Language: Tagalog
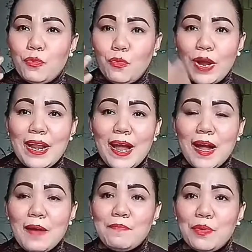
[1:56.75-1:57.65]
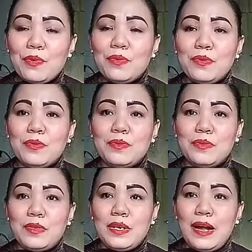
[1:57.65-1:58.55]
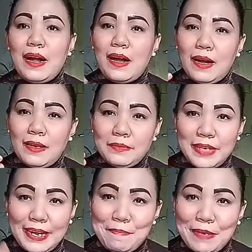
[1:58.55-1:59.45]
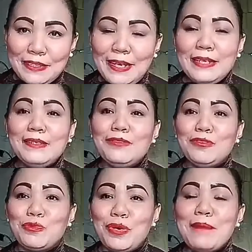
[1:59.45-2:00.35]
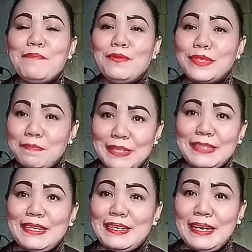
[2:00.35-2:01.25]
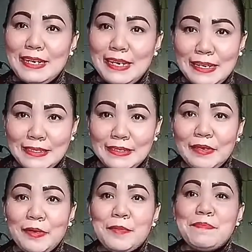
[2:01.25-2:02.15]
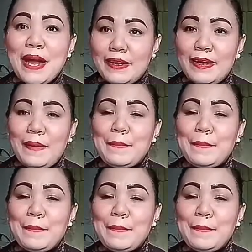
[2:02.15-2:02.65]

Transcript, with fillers: wala pong uh, karapatan, wala pong sapat na dahilan para